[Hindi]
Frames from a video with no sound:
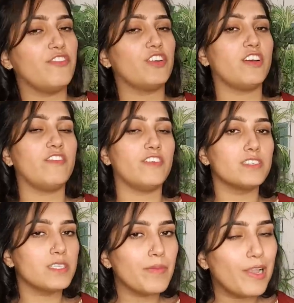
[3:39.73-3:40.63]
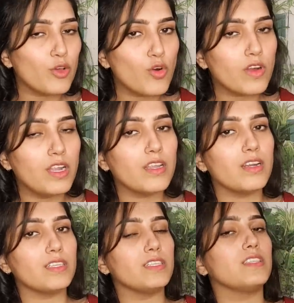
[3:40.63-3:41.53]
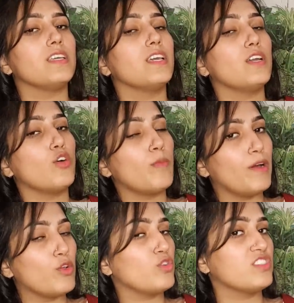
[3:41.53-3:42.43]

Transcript: फटाफट से बालों को कल कर देती है और बालों को